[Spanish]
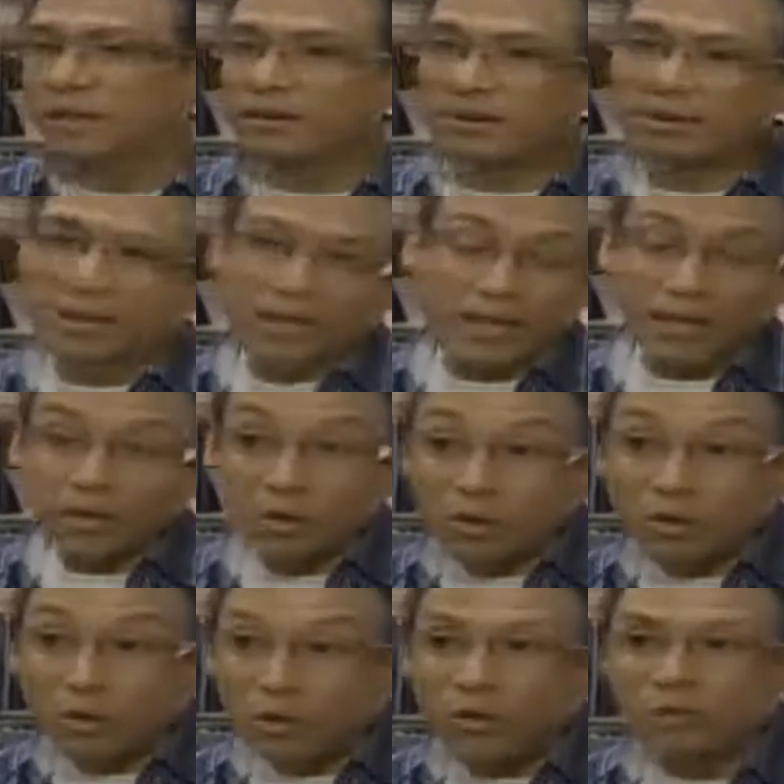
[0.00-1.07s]
recuerda que no
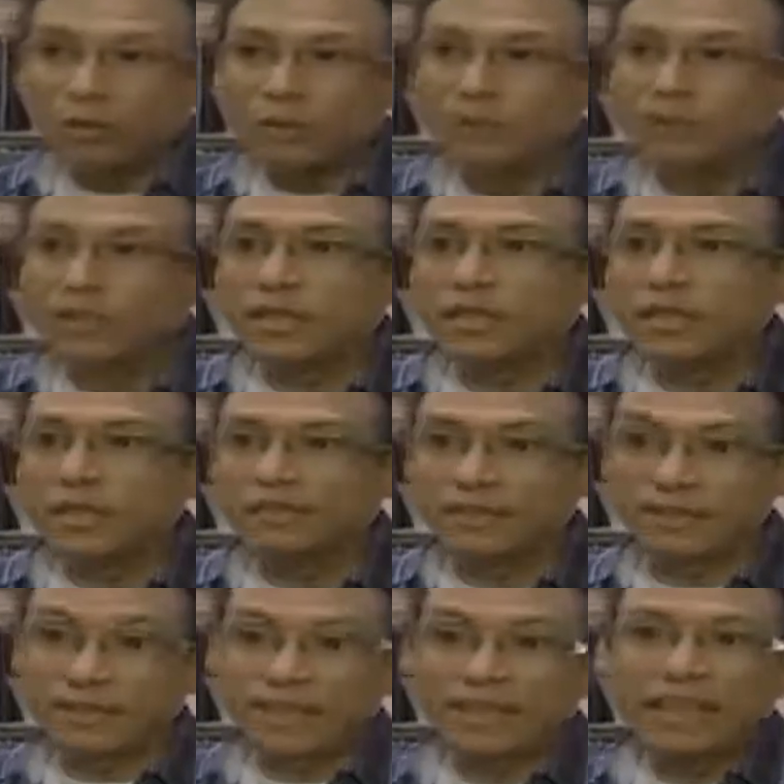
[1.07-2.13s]
todos, digamos, tienen la
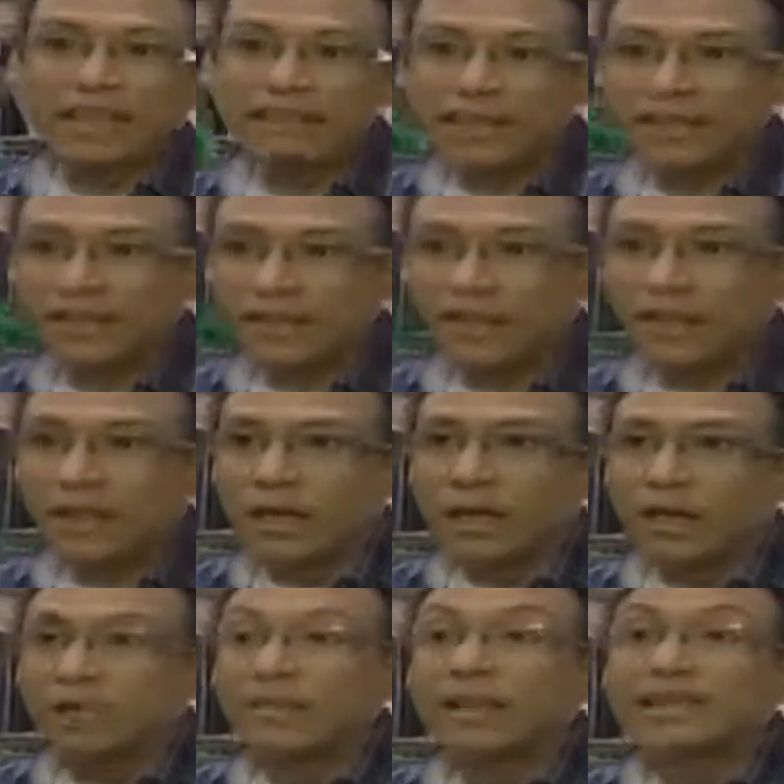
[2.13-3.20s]
facilidad de venta.
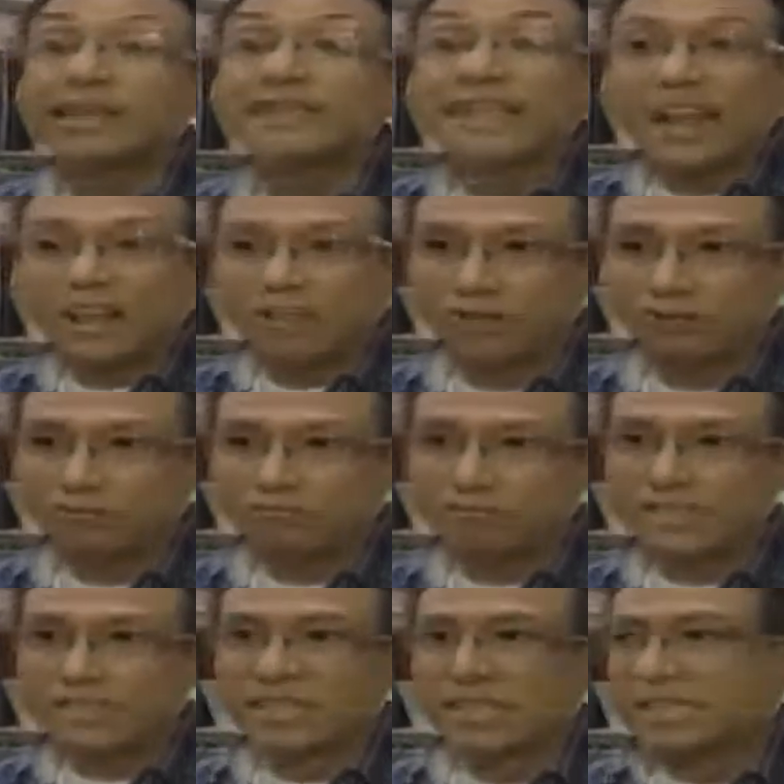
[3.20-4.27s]
O sea, ese trato,
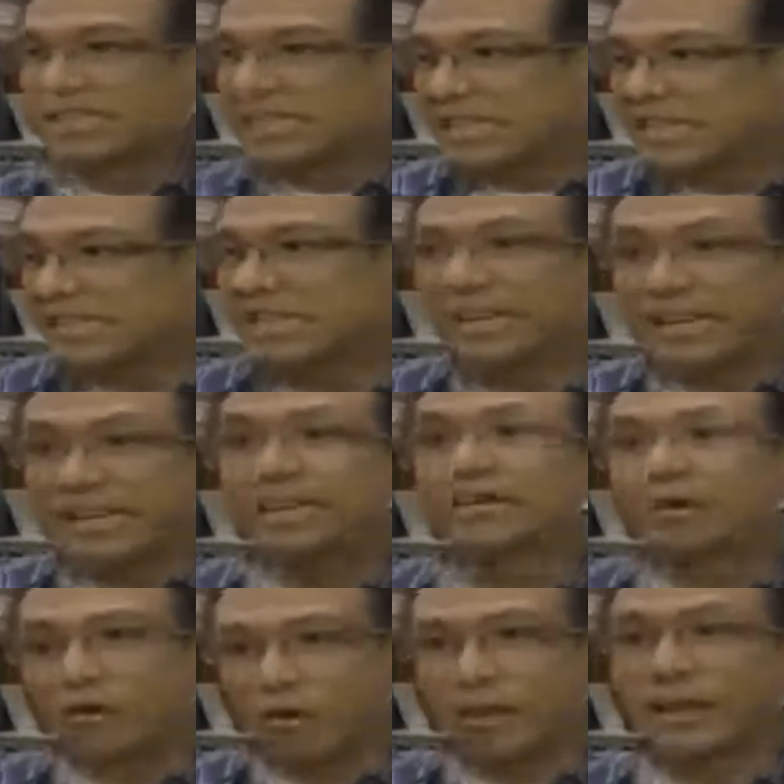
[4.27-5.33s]
ese, ese, ese clic
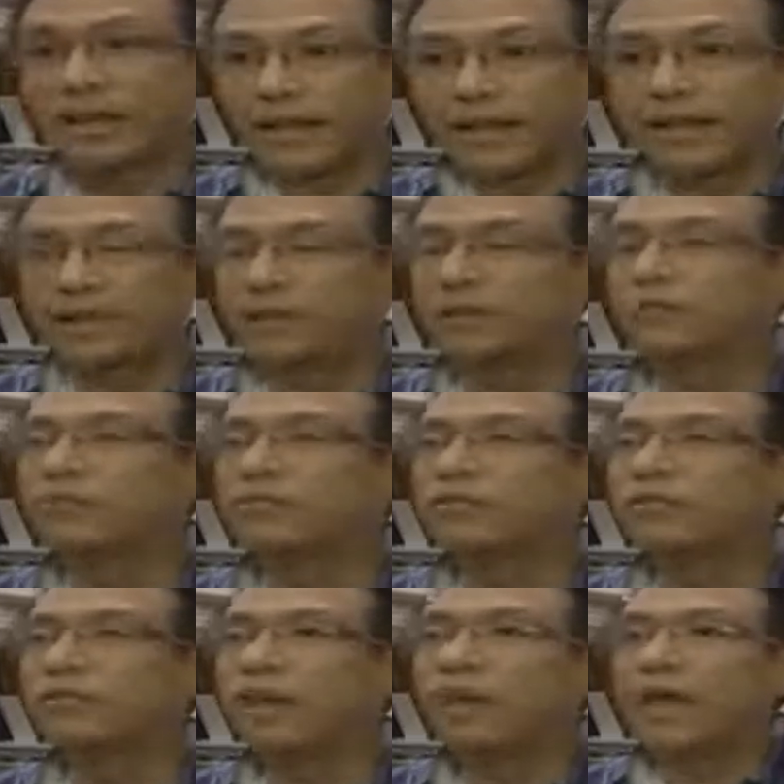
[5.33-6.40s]
con el cliente.
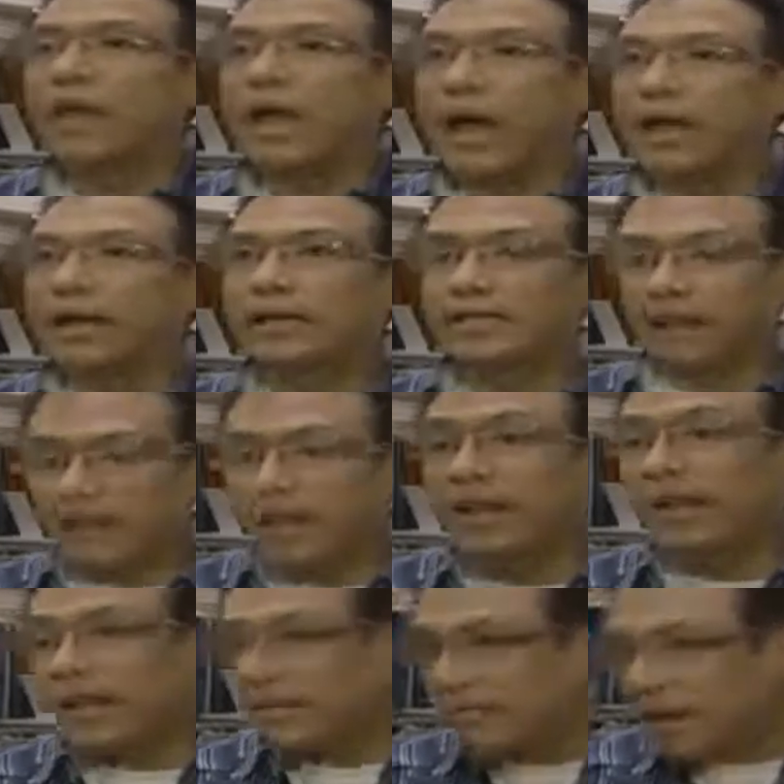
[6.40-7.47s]
Entonces hay que saber
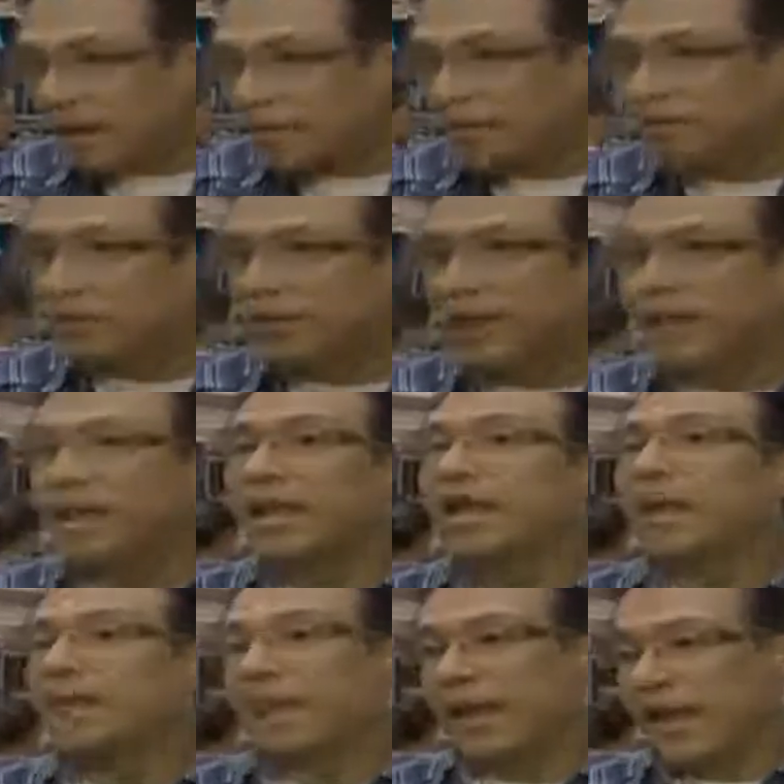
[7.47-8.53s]
elegir bien el personal
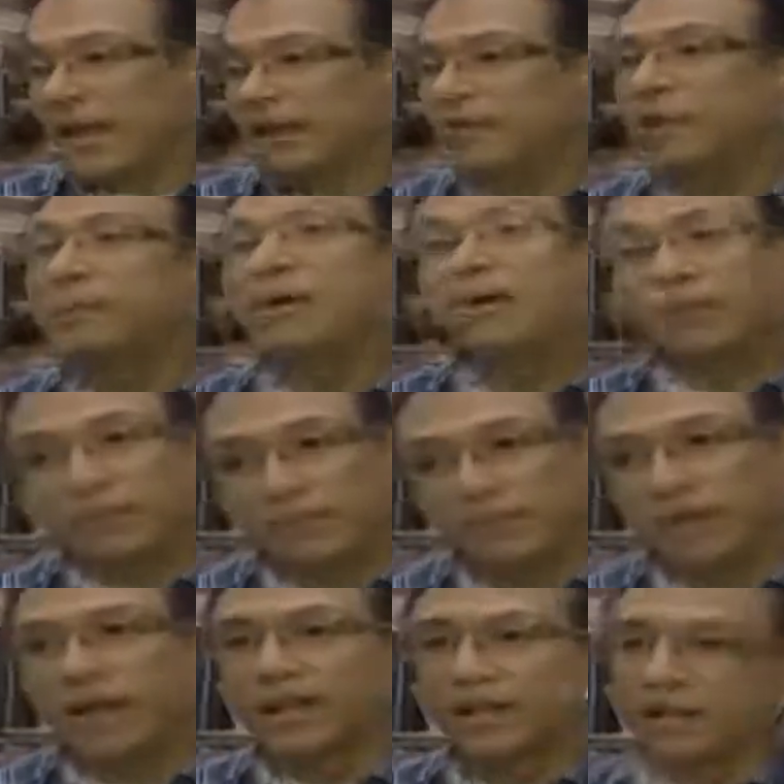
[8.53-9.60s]
para darle una mejor
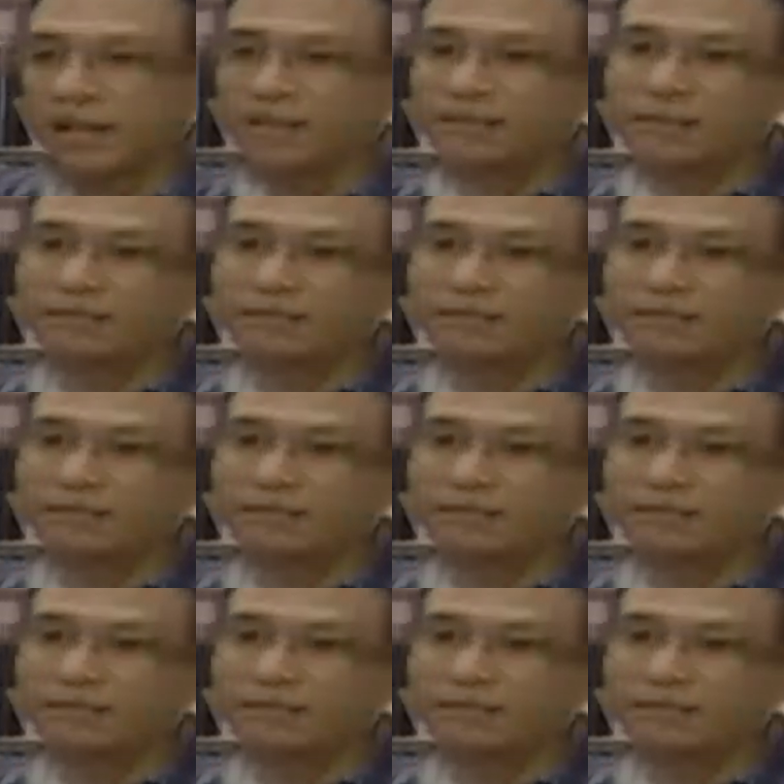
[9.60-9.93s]
atención al cliente.